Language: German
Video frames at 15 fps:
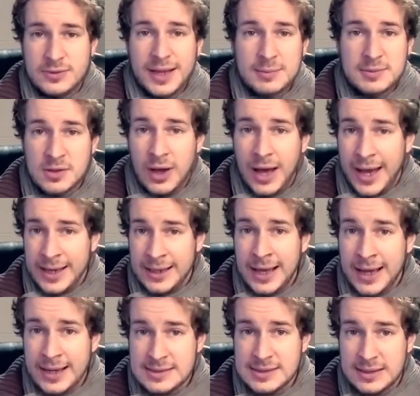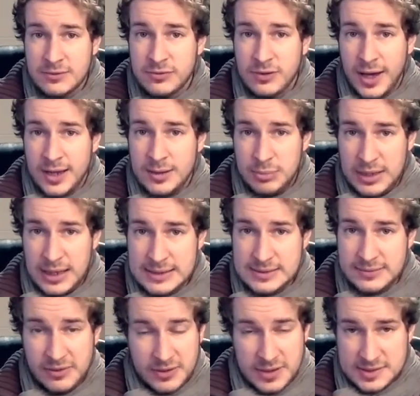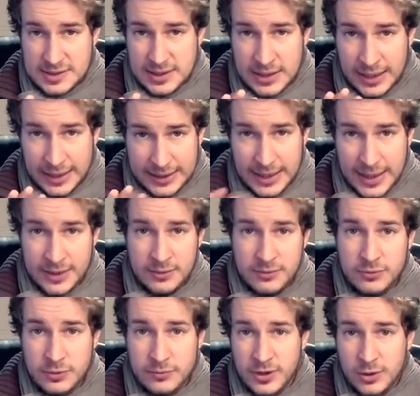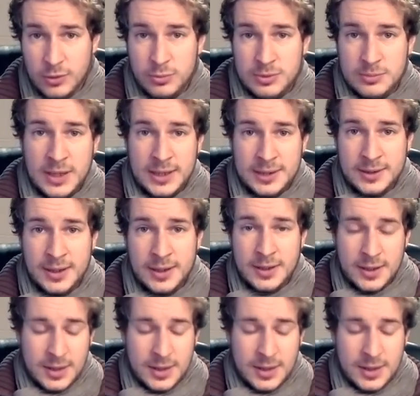Da gibt es noch einen einzigen freien Platz, weil wir das hier in einer kleinen Fünfergruppe machen.